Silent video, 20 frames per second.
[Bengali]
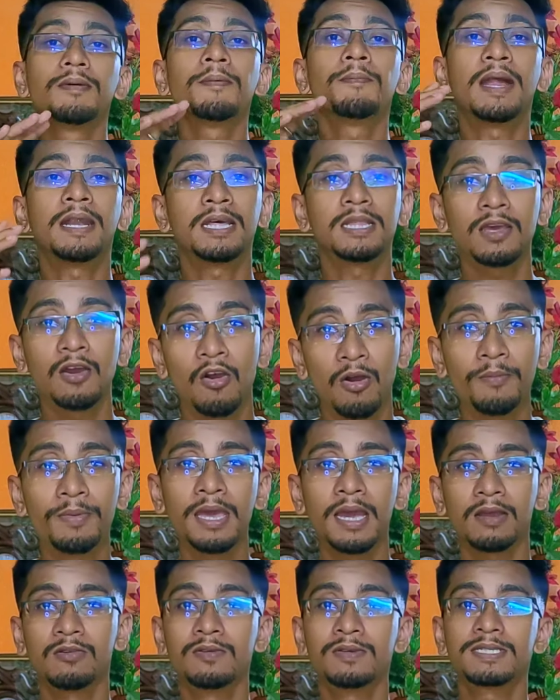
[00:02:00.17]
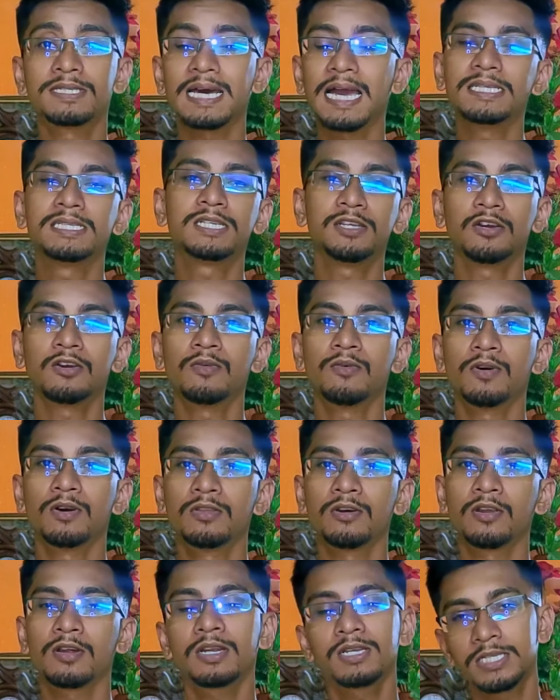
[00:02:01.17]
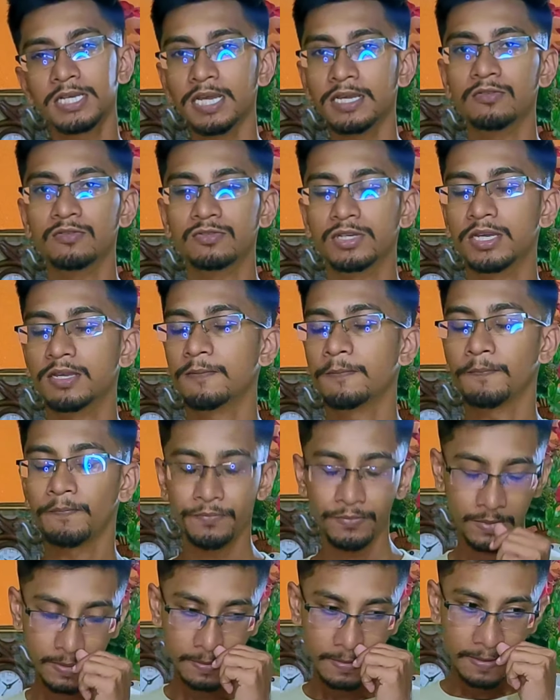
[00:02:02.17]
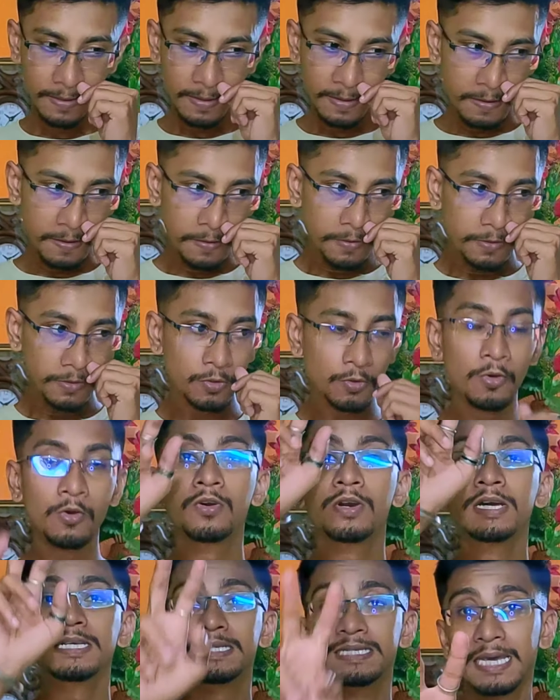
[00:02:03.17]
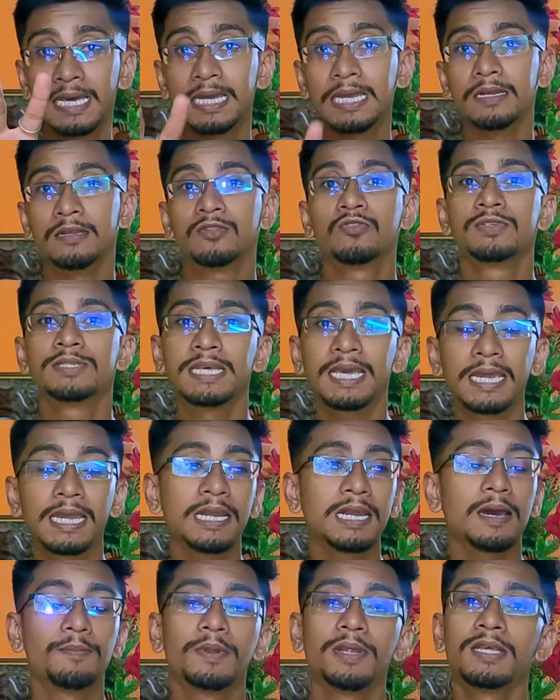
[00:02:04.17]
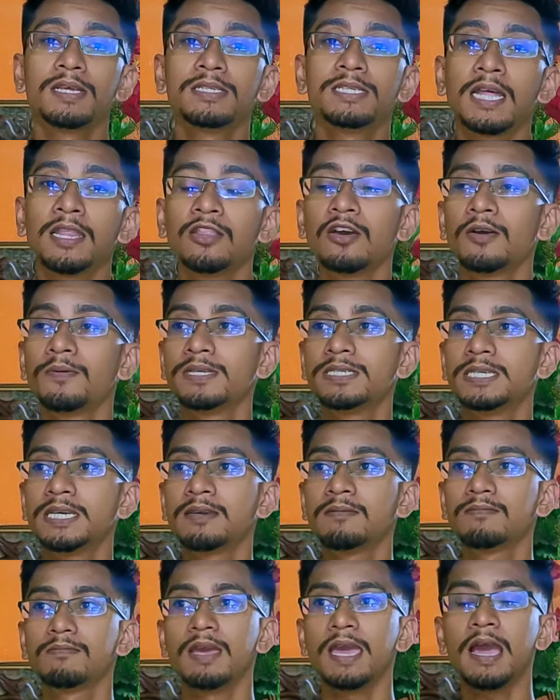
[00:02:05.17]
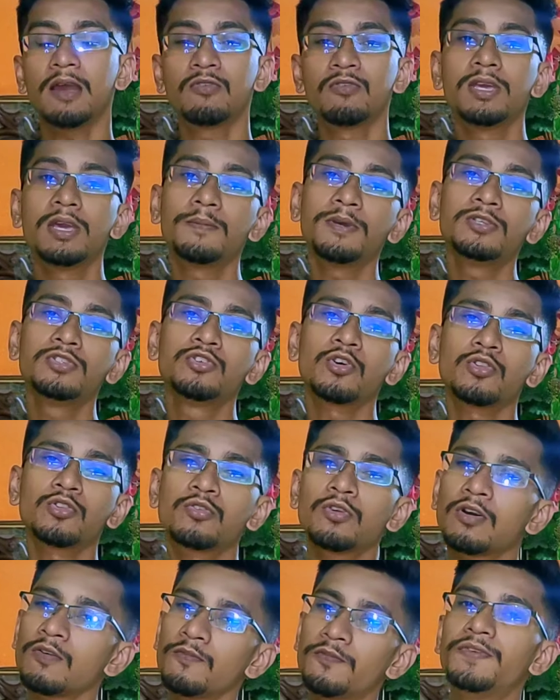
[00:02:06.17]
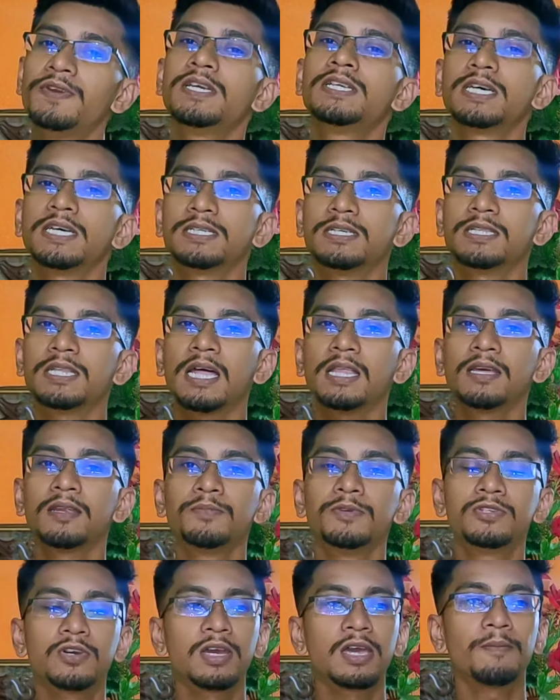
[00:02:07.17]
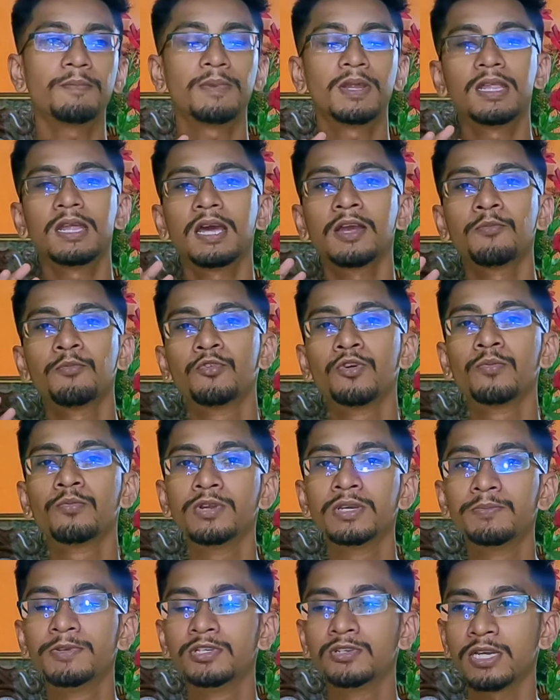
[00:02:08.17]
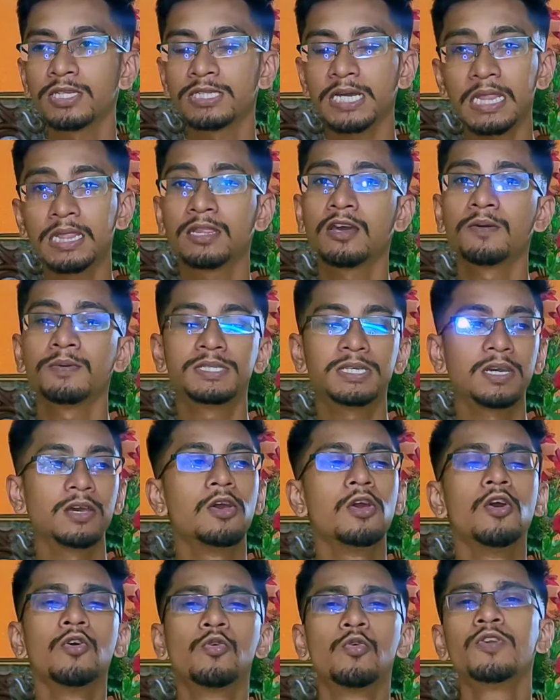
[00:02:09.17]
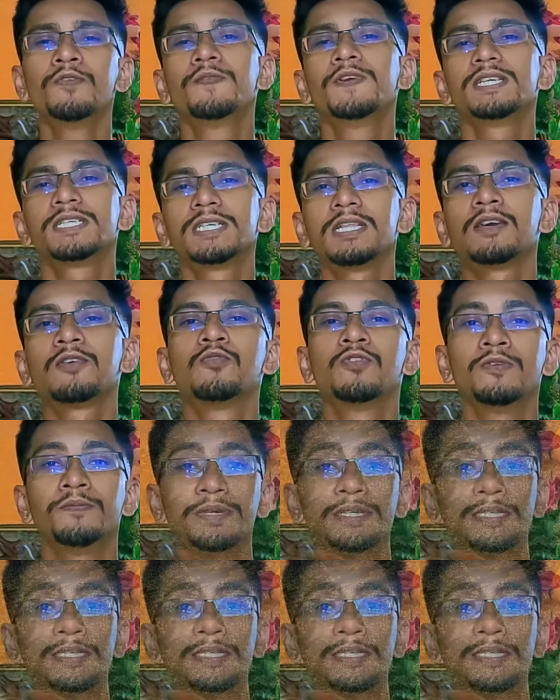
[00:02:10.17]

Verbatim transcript: কিভাবে বানাতে হবে অ্যাকোরিয়াম সাইজ কিরকম হওয়া দরকার সেই অনুযায়ী তো সেকেন্ড তো সেকেন্ড আপনাদের জানতে হবে যে অ্যাকোরিয়ামের যত রকম ফিস আছে তাদের বিষয়ে আপনাদের আগে পুরোপুরি বিষয় জানতে হবে যে কোন ফিসের সাথে কোন